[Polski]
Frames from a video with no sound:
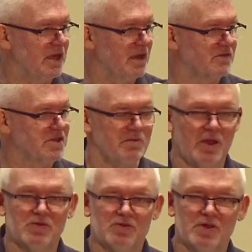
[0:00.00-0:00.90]
jaw, że
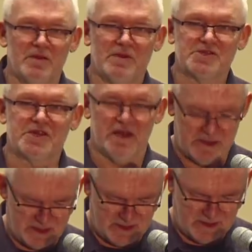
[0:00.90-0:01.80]
miał drugie
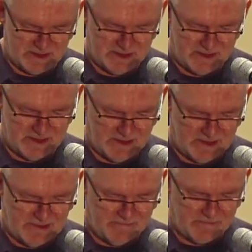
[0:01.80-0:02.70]
mieszkanie,
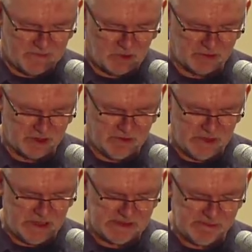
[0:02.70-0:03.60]
o którym
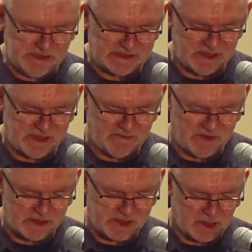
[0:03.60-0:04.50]
nikt z bliskich nie
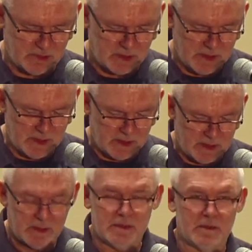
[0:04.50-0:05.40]
wiedział,
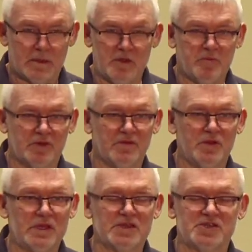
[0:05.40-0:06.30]
i
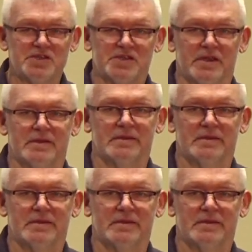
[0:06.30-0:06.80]
podwójne życie.